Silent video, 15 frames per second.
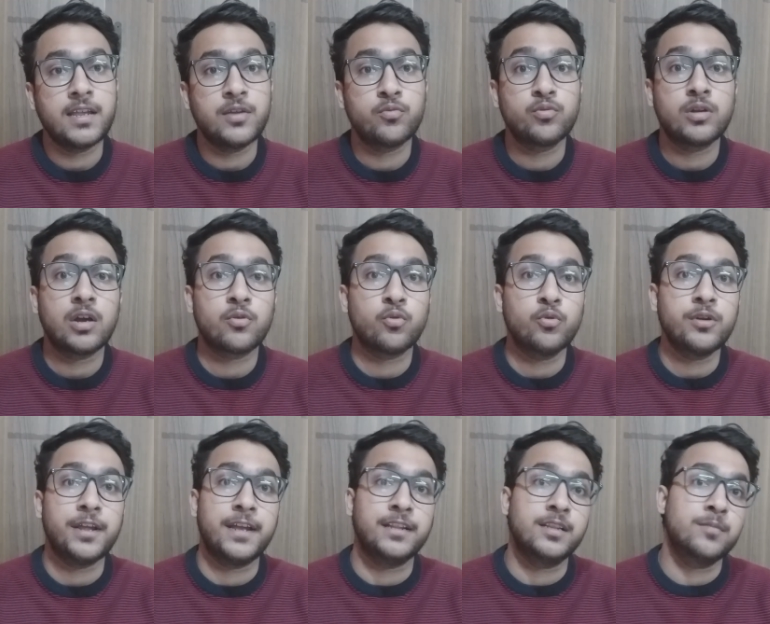कि उनका
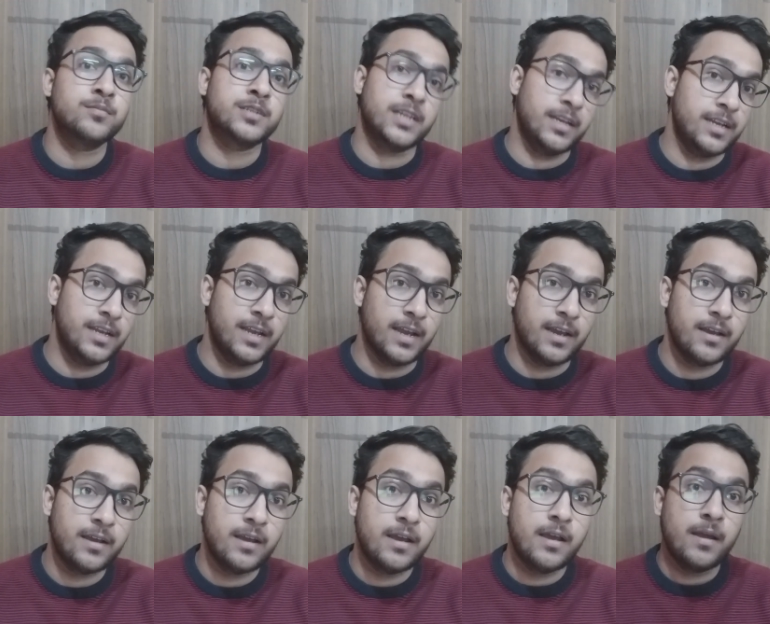कोड एकदम सही है
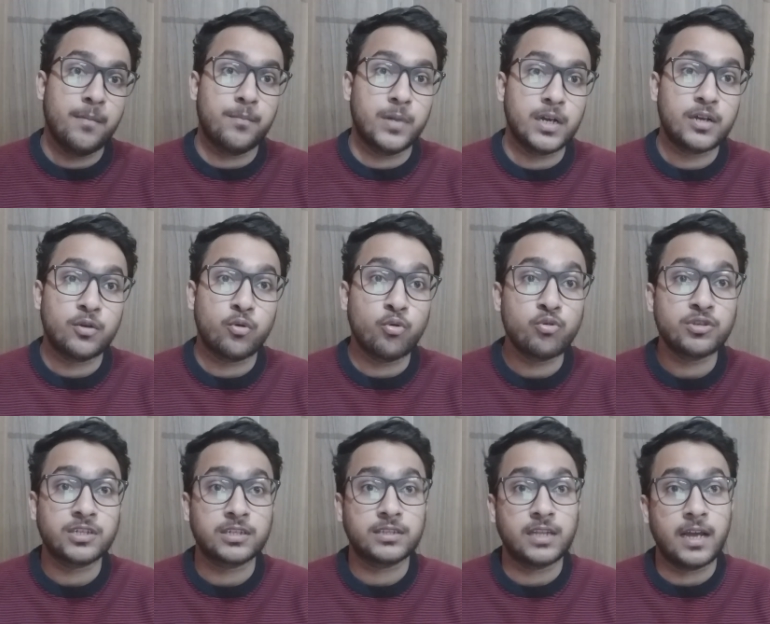बट हो
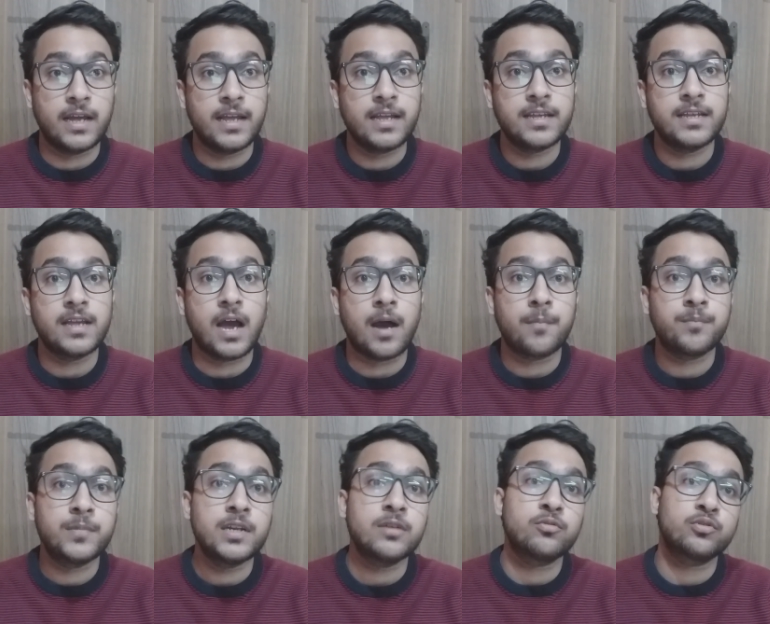सकता है कि
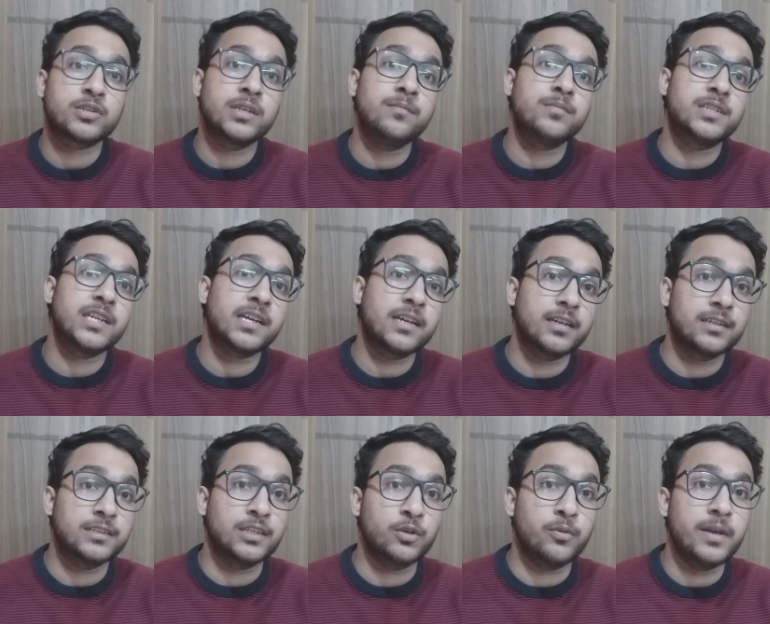आपने उस टाइम चेक
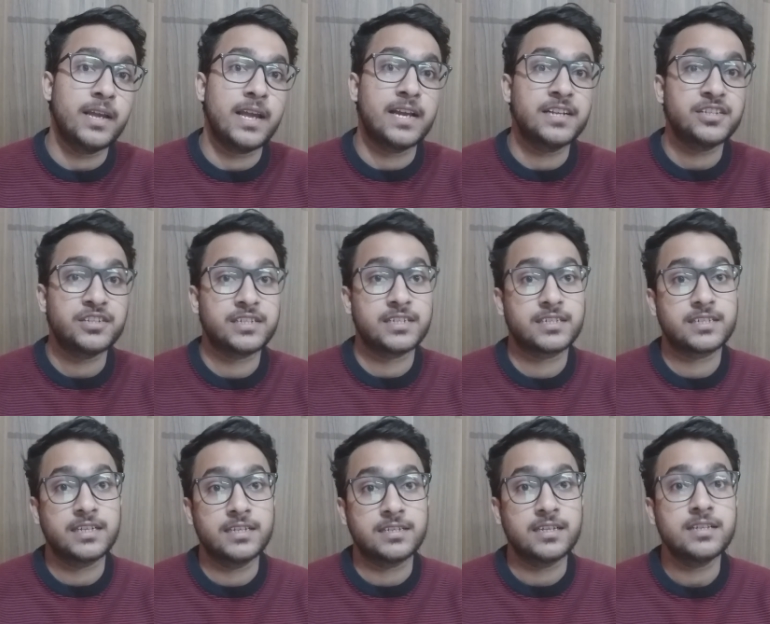करते हुए एज टेस्ट
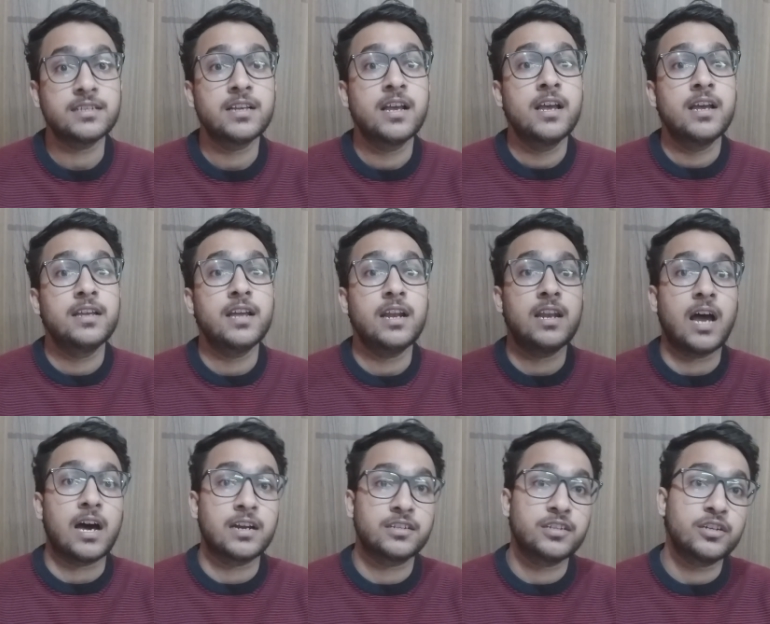केसेस या
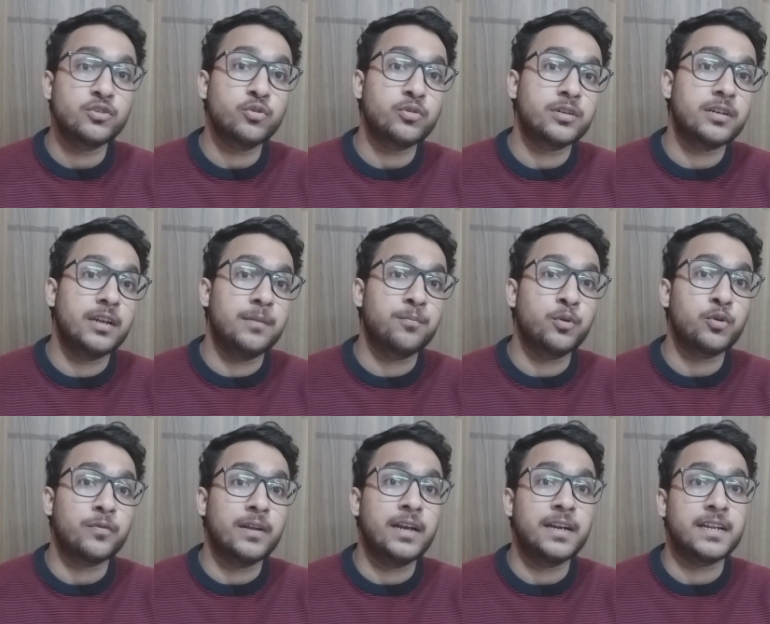लार्जर जो इनपुट
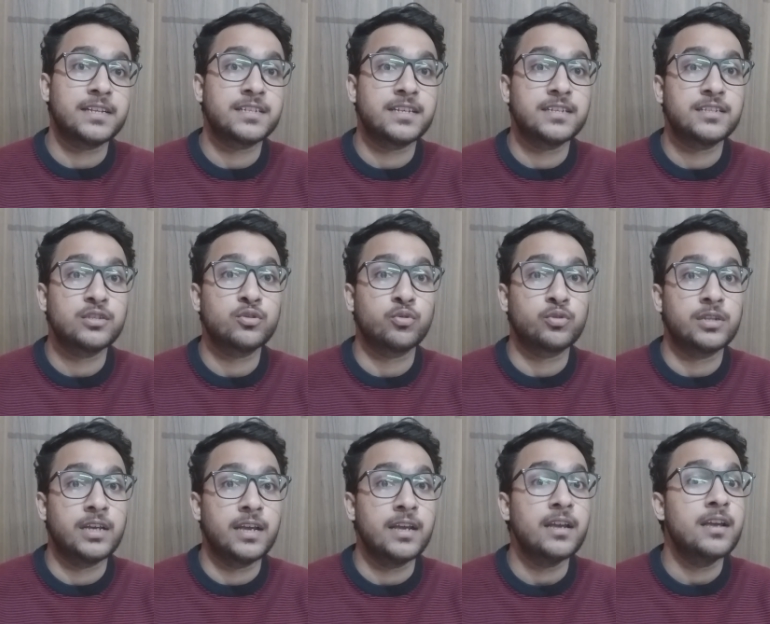वाले टेस्ट केसेस होते
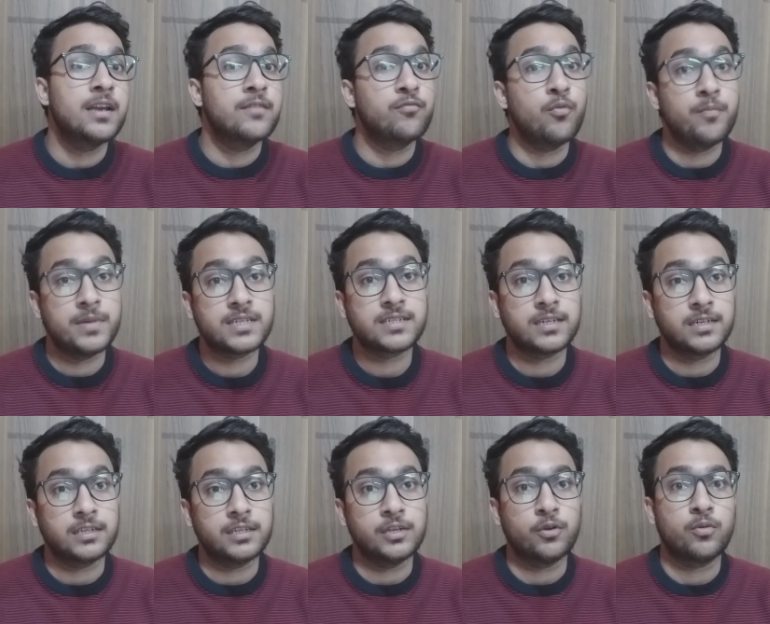हैं वो मिस
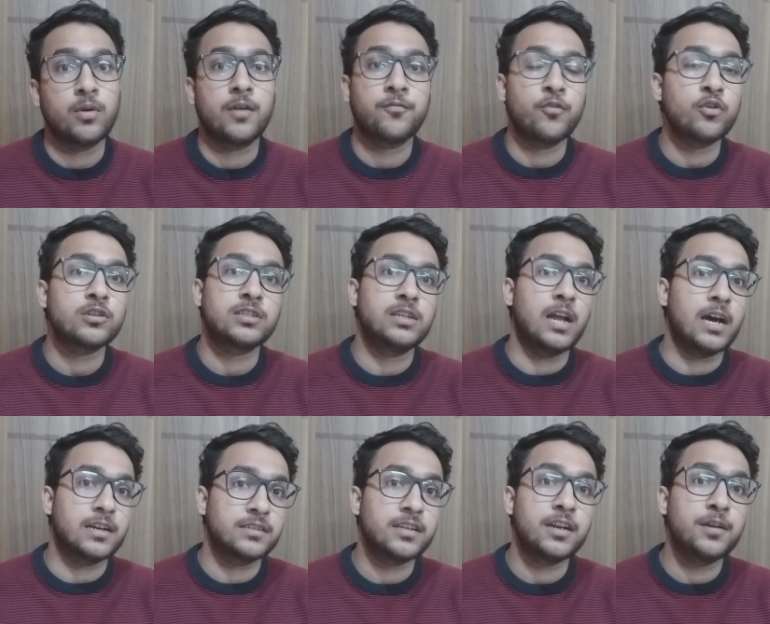करती हूँ ऑफकोर्स
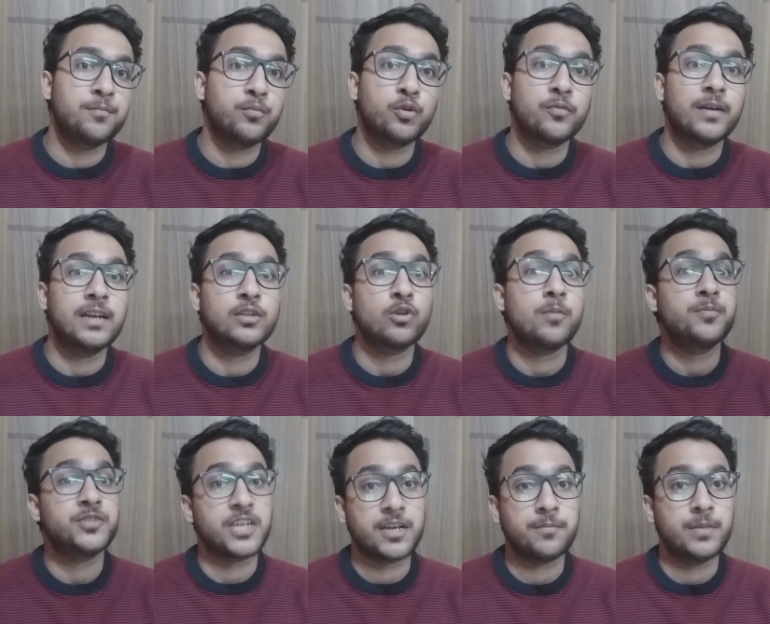लार्जर इनपुट वाले तो आप
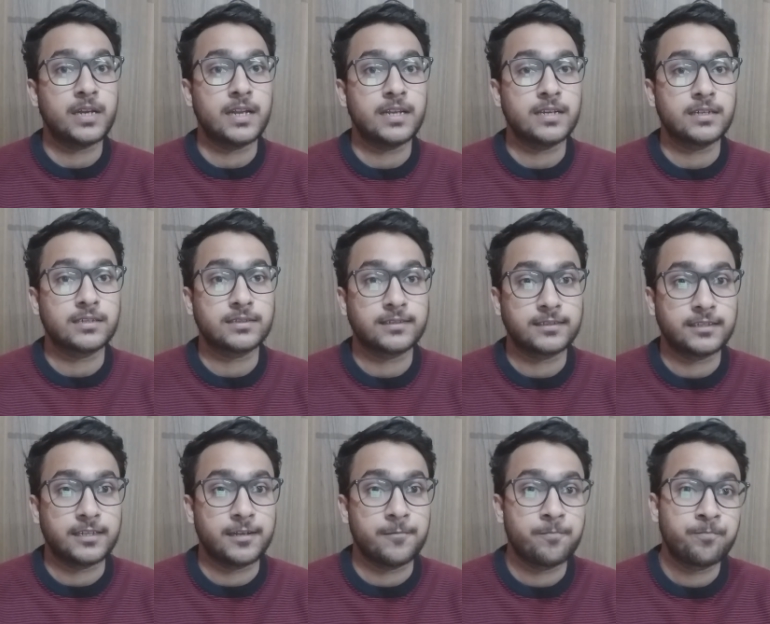चेक भी नहीं कर सकते
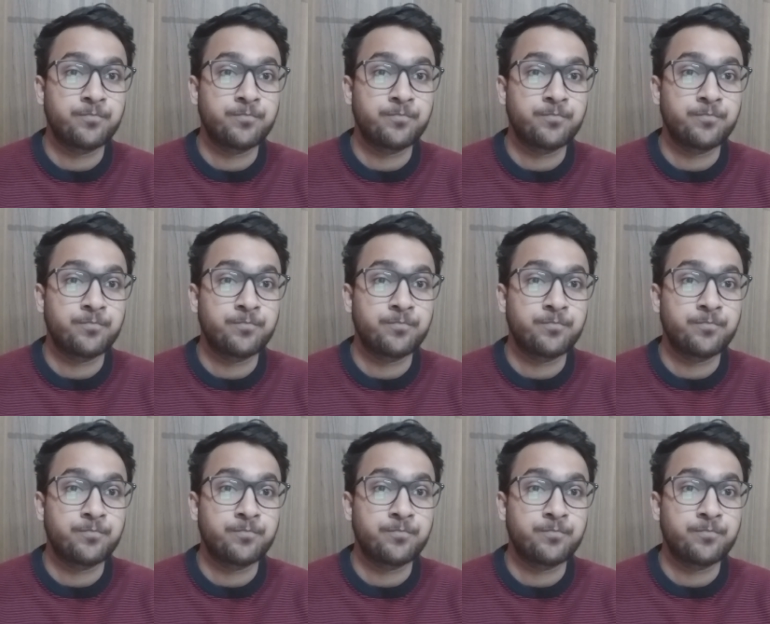हैं